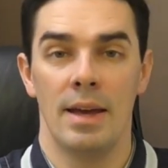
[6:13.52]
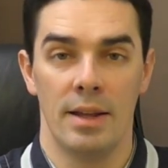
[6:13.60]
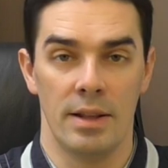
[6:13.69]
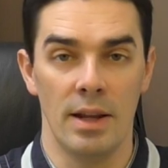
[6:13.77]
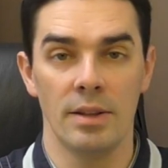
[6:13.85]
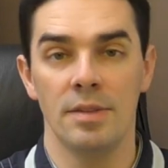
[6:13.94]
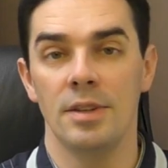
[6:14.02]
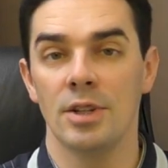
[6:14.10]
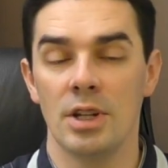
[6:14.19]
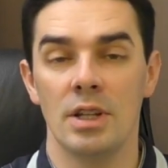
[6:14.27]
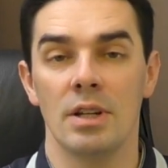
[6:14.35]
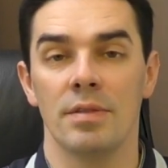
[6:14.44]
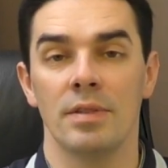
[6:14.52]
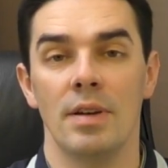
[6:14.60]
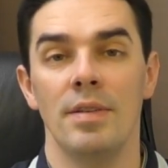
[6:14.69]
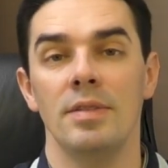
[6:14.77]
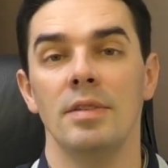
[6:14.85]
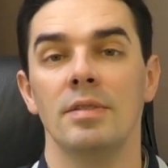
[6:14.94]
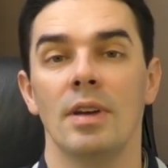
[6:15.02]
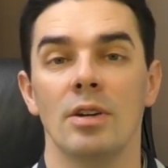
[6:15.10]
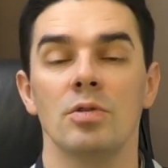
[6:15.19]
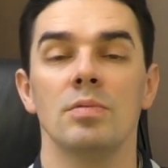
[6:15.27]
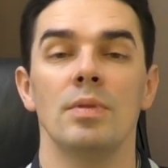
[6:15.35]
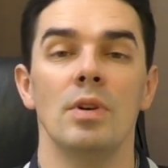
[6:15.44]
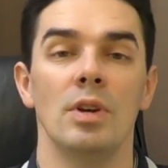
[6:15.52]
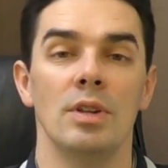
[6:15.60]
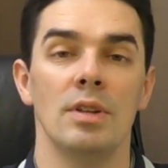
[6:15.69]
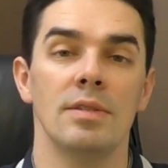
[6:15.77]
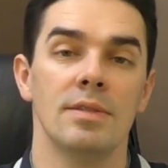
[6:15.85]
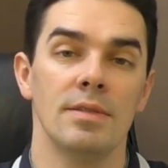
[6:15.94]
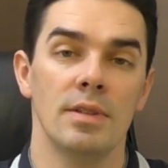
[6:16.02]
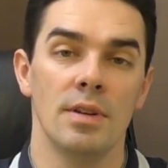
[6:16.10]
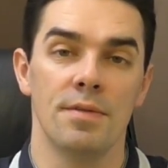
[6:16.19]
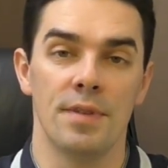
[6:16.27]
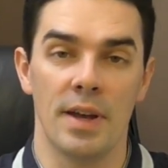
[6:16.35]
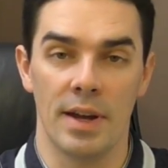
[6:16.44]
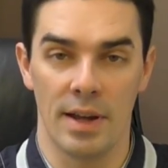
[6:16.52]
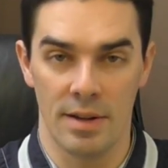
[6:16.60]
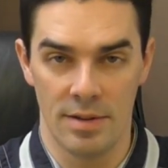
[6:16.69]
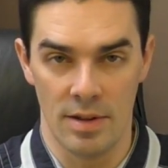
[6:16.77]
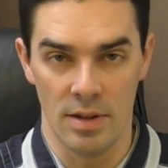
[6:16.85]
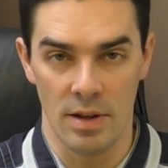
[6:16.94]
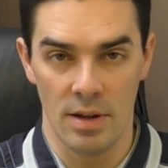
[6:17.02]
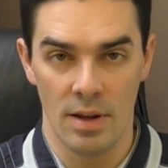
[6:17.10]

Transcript: Для достижения равновесия скажу свое единственное фэ картине.